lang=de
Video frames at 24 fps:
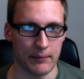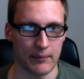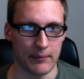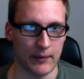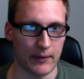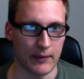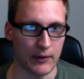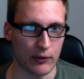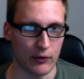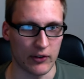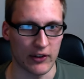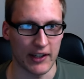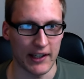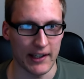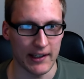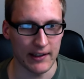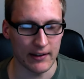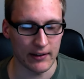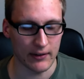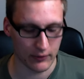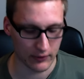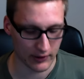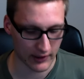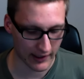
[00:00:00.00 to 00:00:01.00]
gesehen
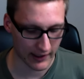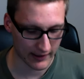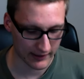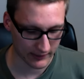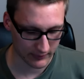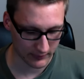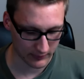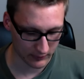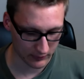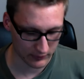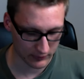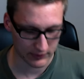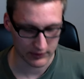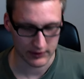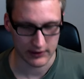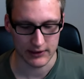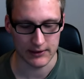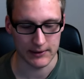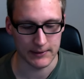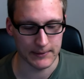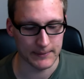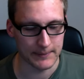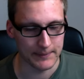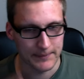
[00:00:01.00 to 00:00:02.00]
und also und
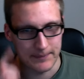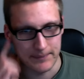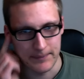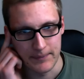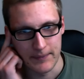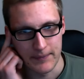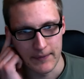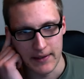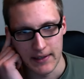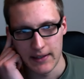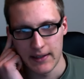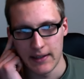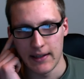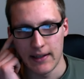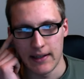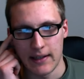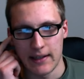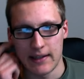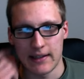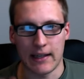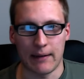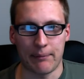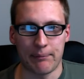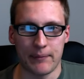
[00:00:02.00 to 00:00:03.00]
ähm,
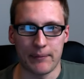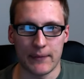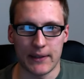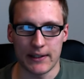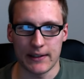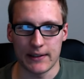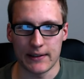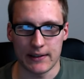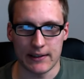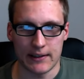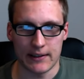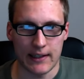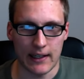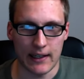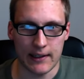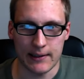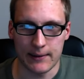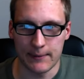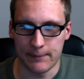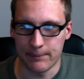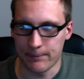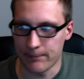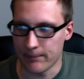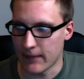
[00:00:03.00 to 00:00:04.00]
ich habe mir gedacht,
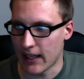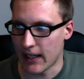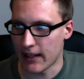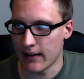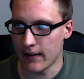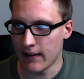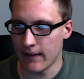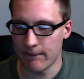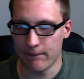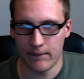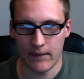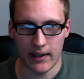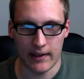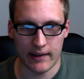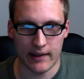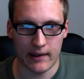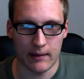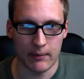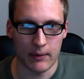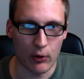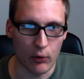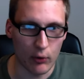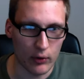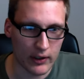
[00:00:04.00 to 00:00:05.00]
hm, ja, hast du
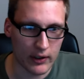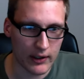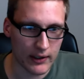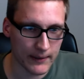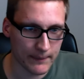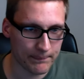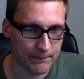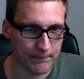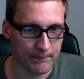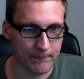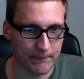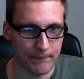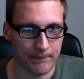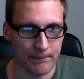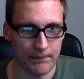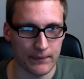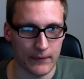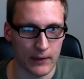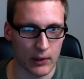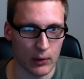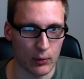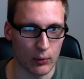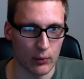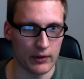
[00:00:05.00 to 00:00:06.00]
mal Hunger?
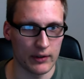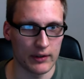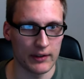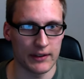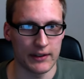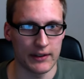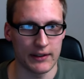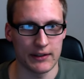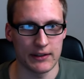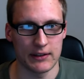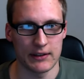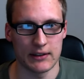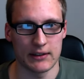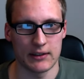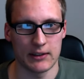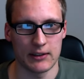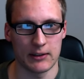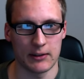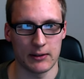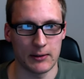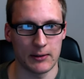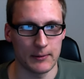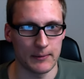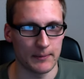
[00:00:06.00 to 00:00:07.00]
Und
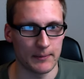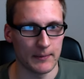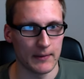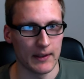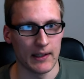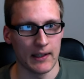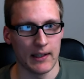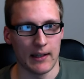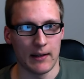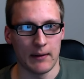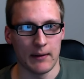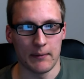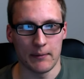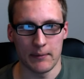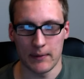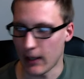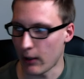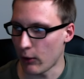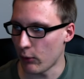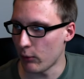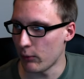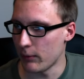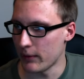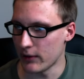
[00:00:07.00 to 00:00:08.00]
äh, bin dann
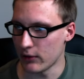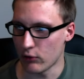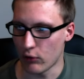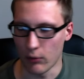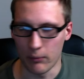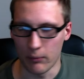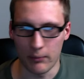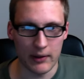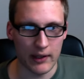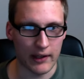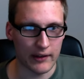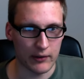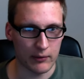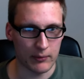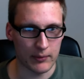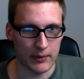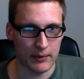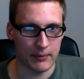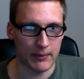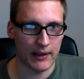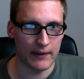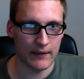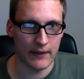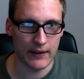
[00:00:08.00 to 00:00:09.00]
auch mit einem Kumpel, also mit
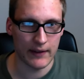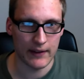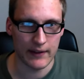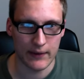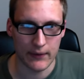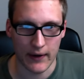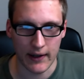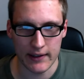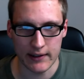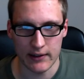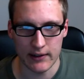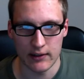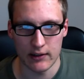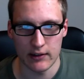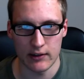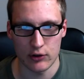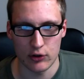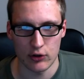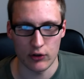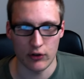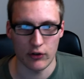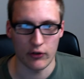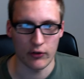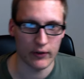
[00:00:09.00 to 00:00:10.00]
meiner zweiten
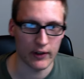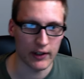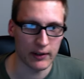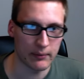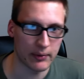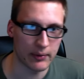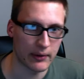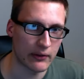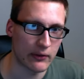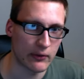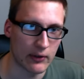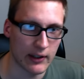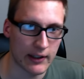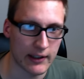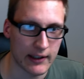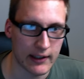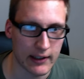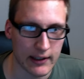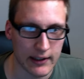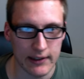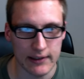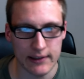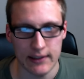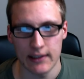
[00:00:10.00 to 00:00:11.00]
zufriedenen
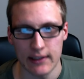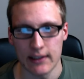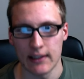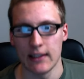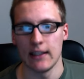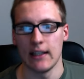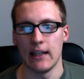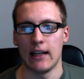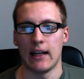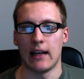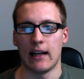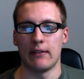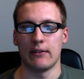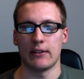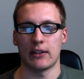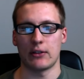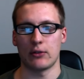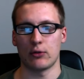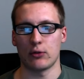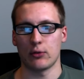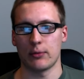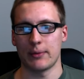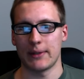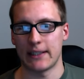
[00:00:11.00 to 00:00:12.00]
Persönlichkeit, haben wir
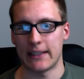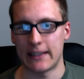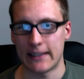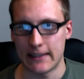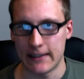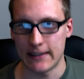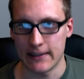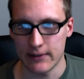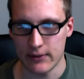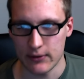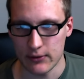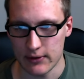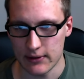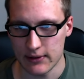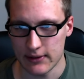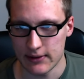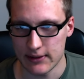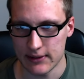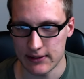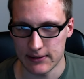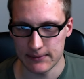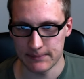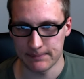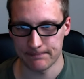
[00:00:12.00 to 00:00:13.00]
darüber geredet und
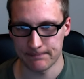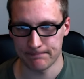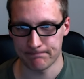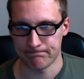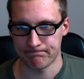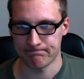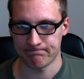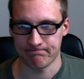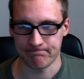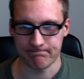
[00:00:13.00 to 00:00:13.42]
ähm,